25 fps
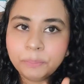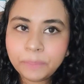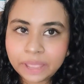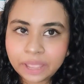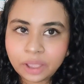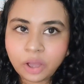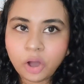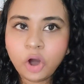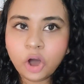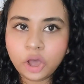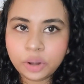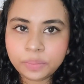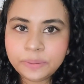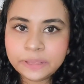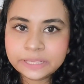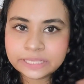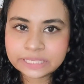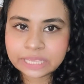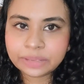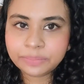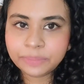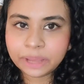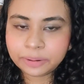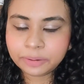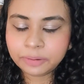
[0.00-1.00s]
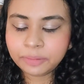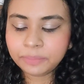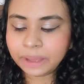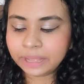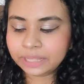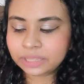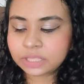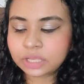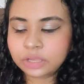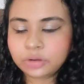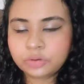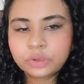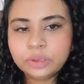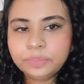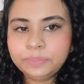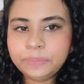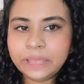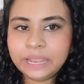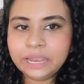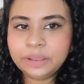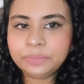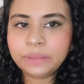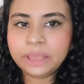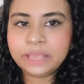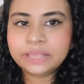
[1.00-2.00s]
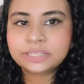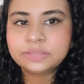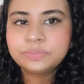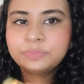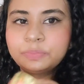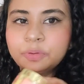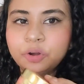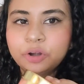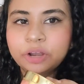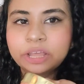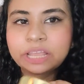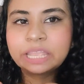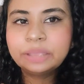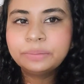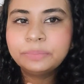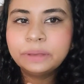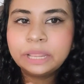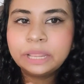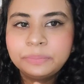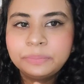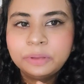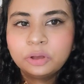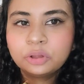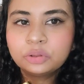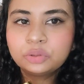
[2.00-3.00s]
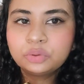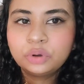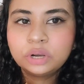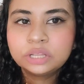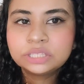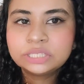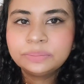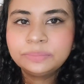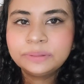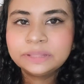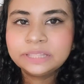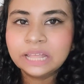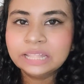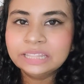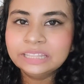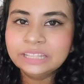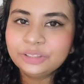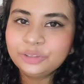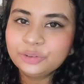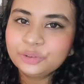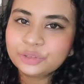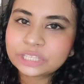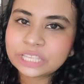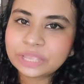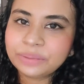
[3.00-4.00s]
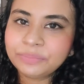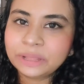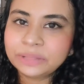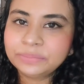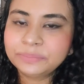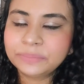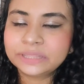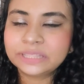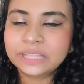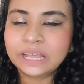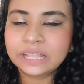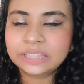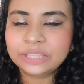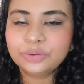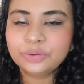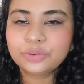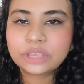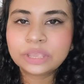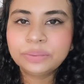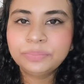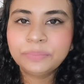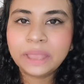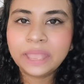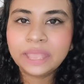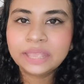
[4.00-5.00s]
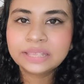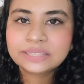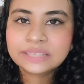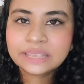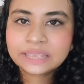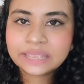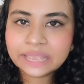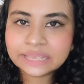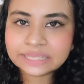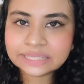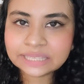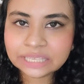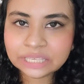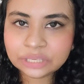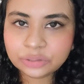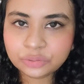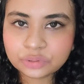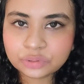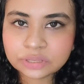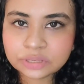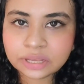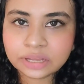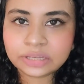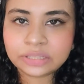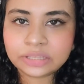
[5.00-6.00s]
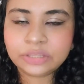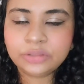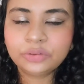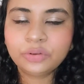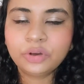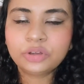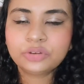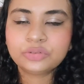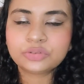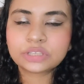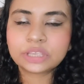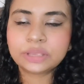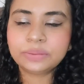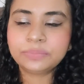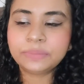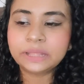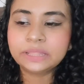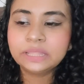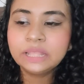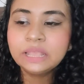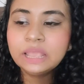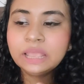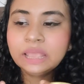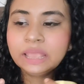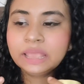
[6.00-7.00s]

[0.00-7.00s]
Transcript: मैं और भी इसके बारे में बात करूंगी पहले मैं इस प्रोडक्ट के में और थोड़ा सा बता देती हूँ उसके बाद बताती हूँ कि मैं इसे कैसे यूज करती हूँ और उसके बाद